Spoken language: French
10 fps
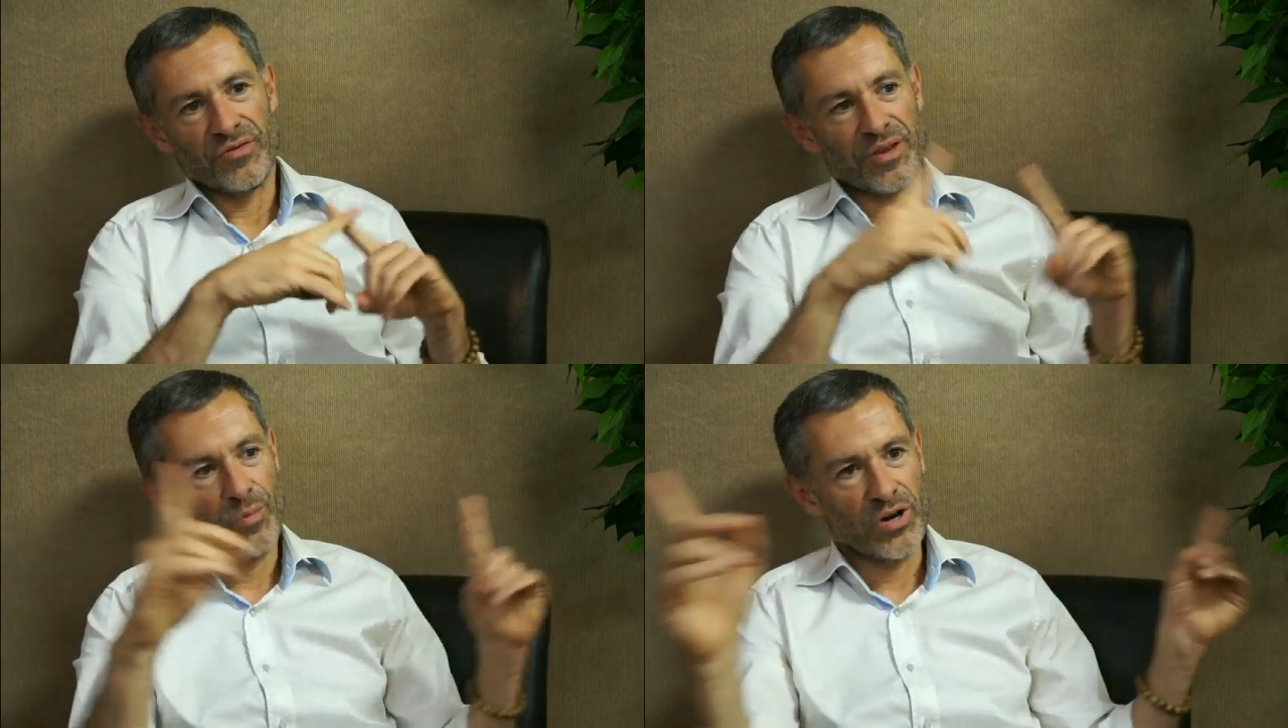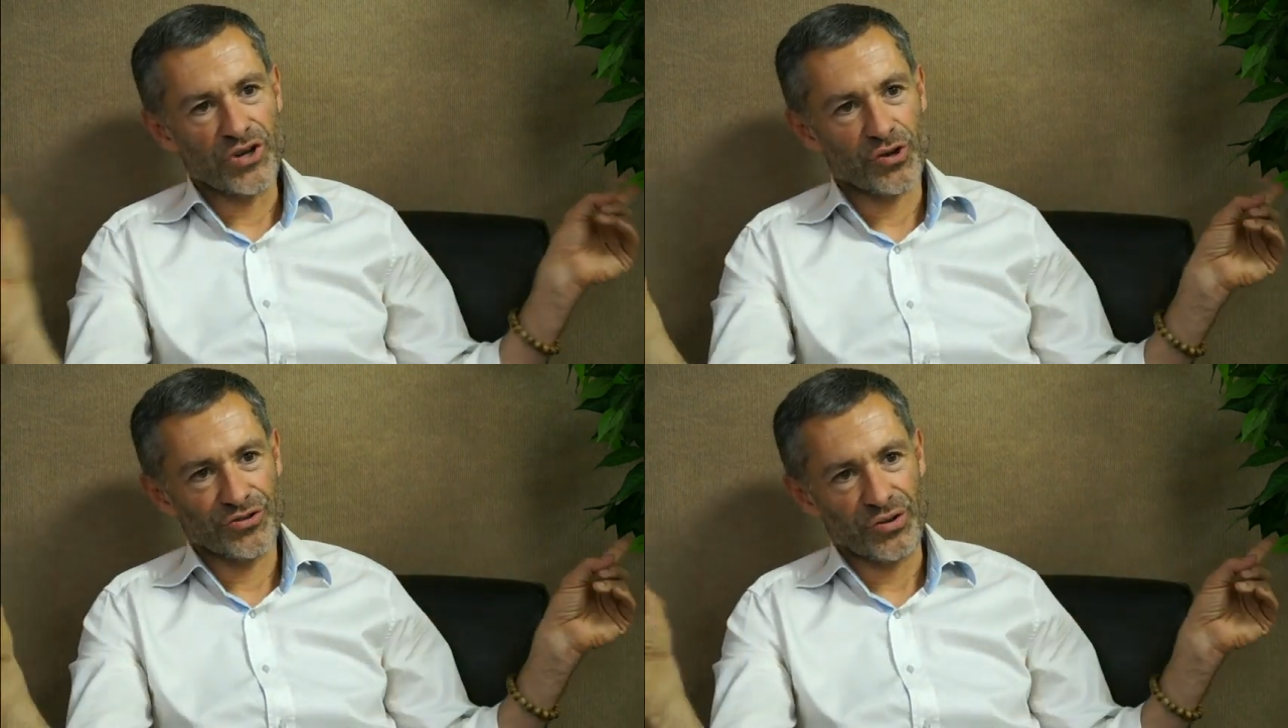notamment les
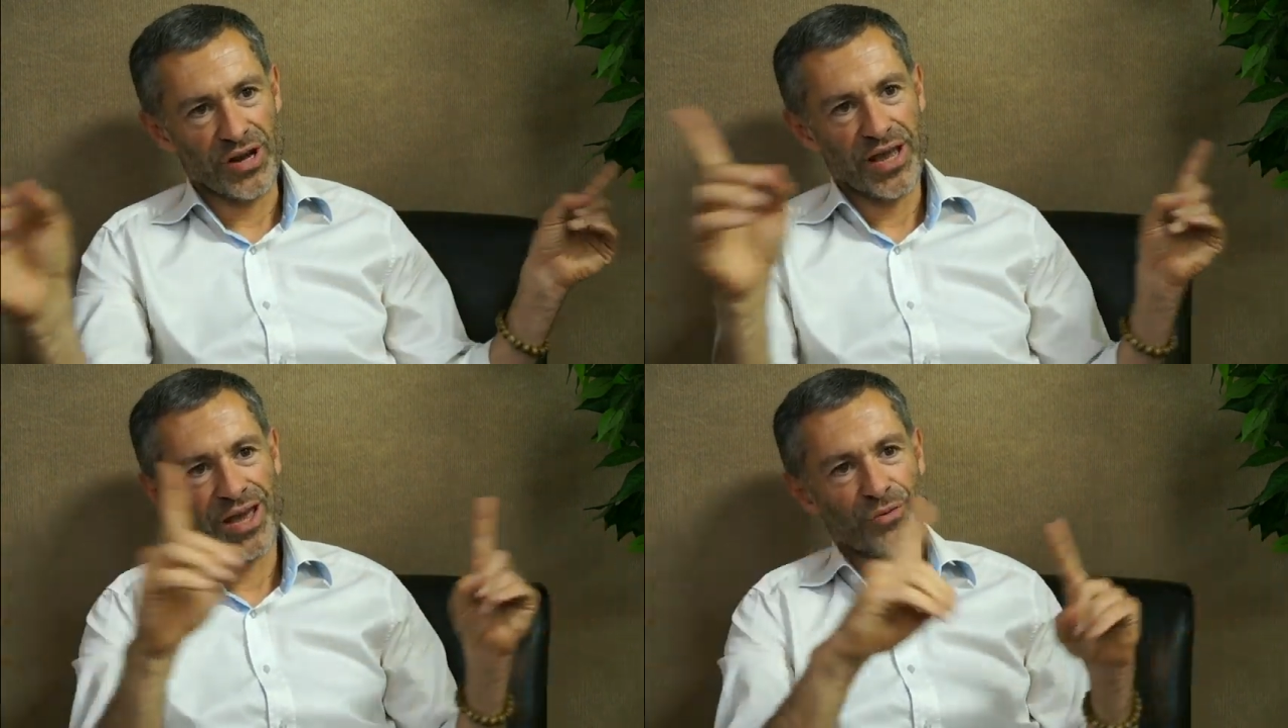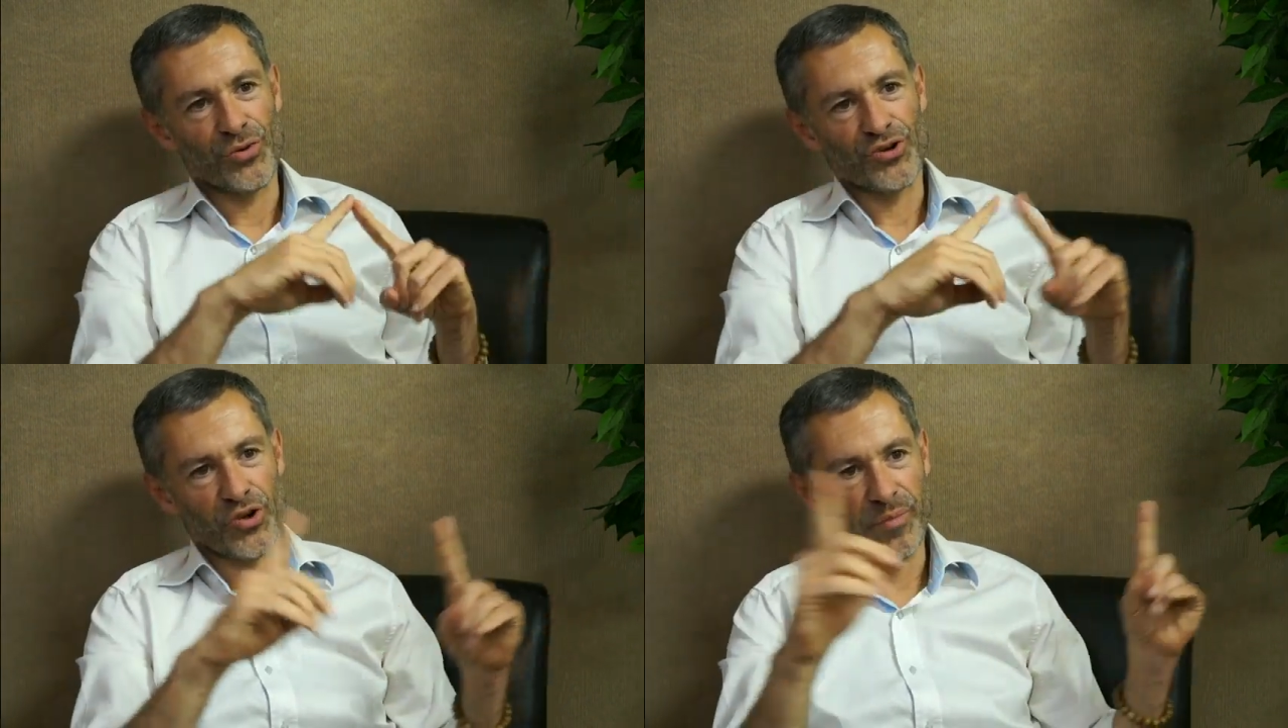champs solaires ou
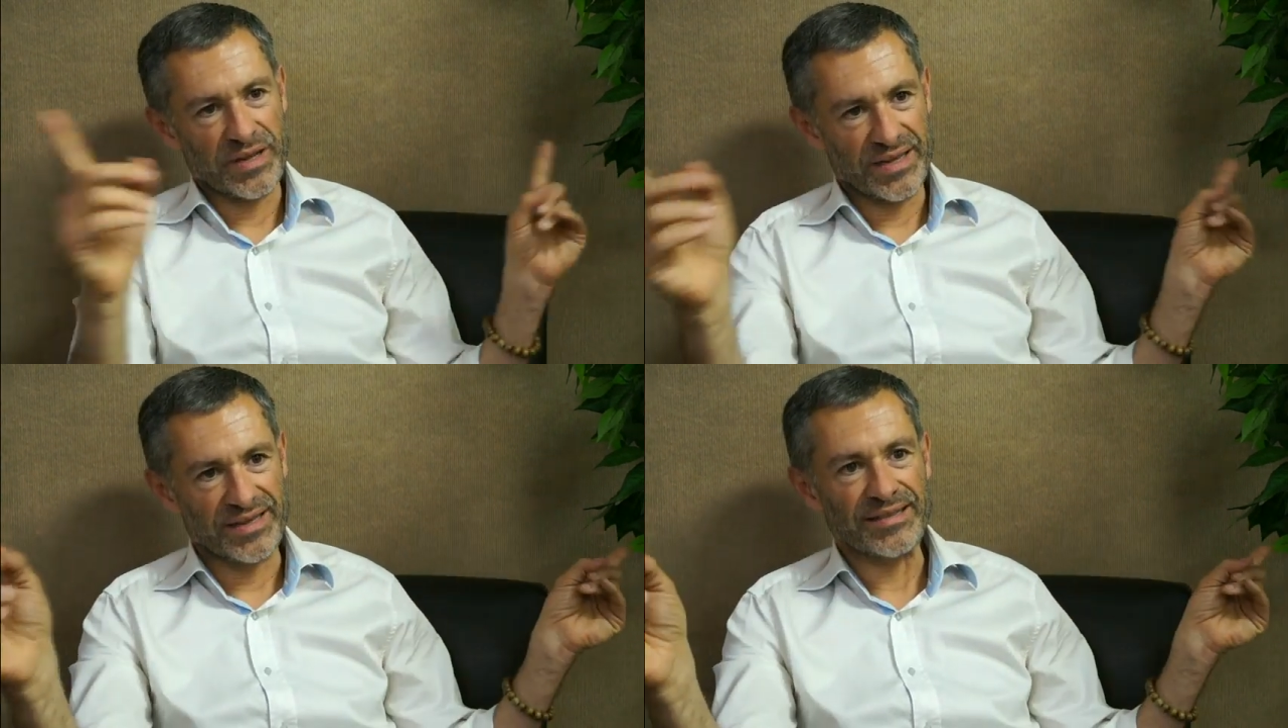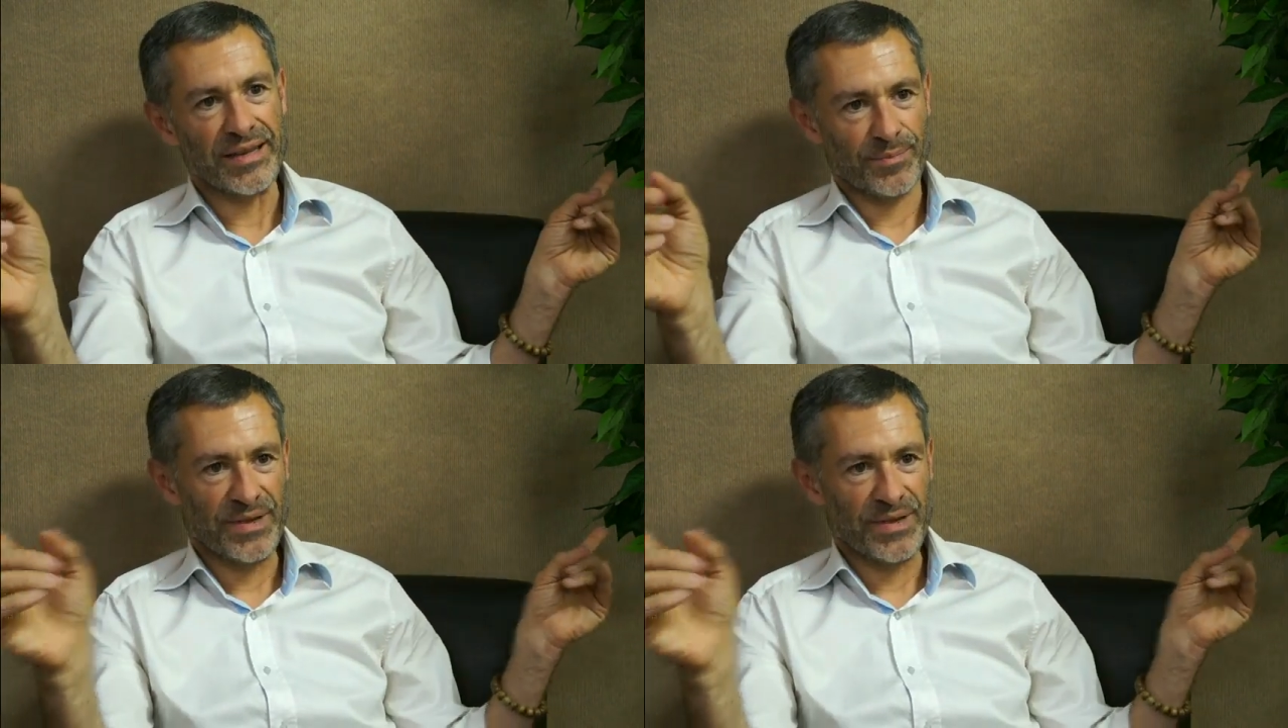le champ magnétique,